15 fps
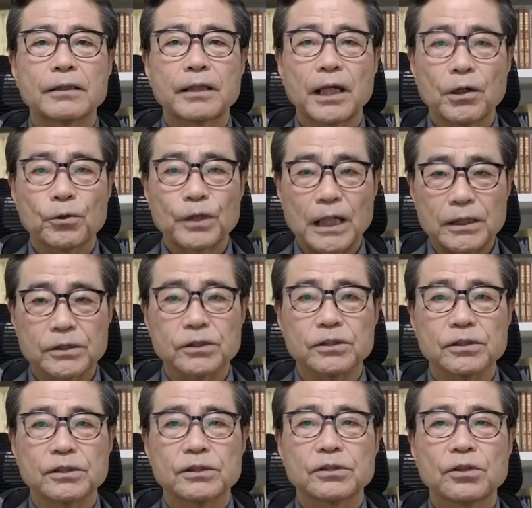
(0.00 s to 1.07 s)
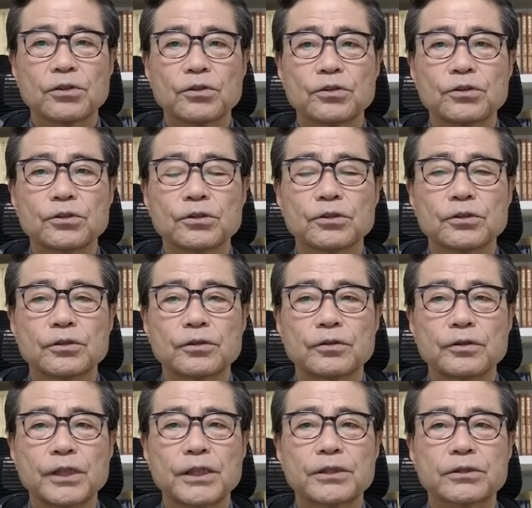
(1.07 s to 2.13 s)
手を出すという
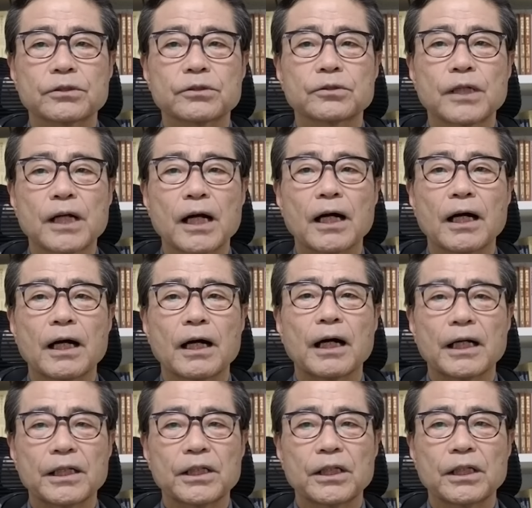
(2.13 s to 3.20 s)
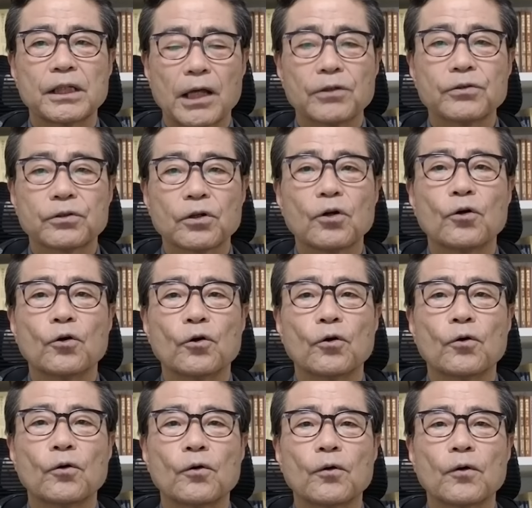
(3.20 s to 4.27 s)
リスクがあり得る
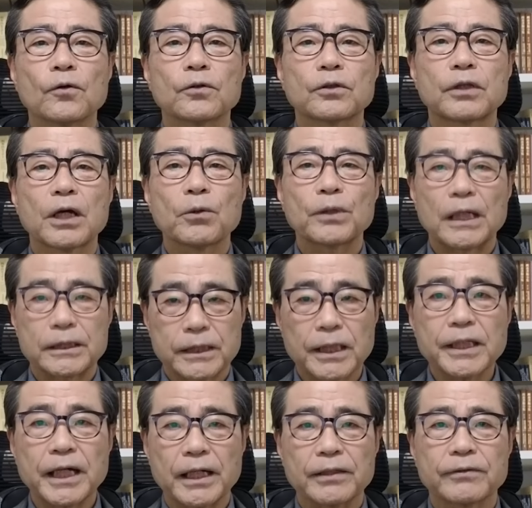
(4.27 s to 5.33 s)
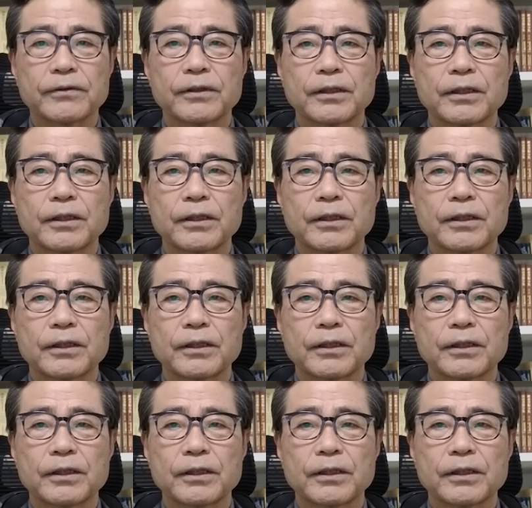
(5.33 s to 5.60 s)
と、手を出せない。